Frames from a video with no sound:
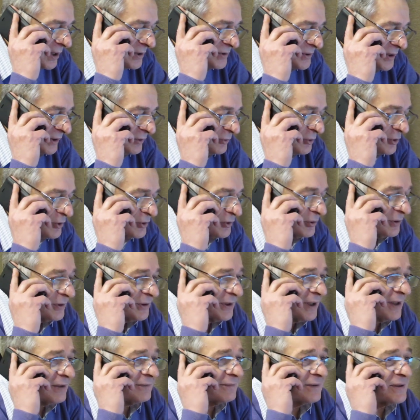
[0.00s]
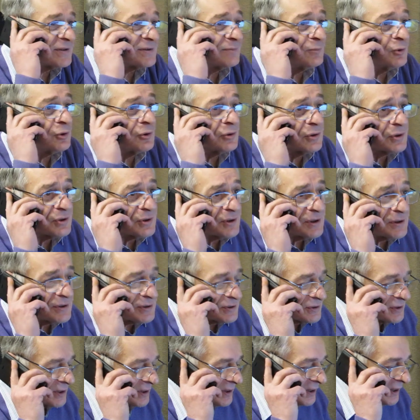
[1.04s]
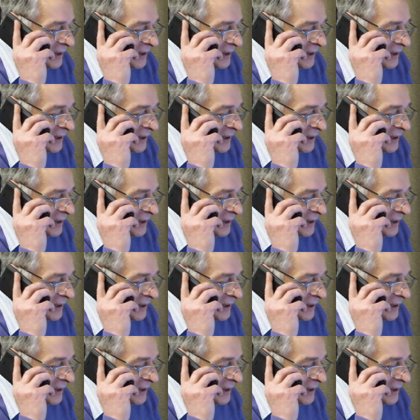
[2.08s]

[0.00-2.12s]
за то, что он дал возможность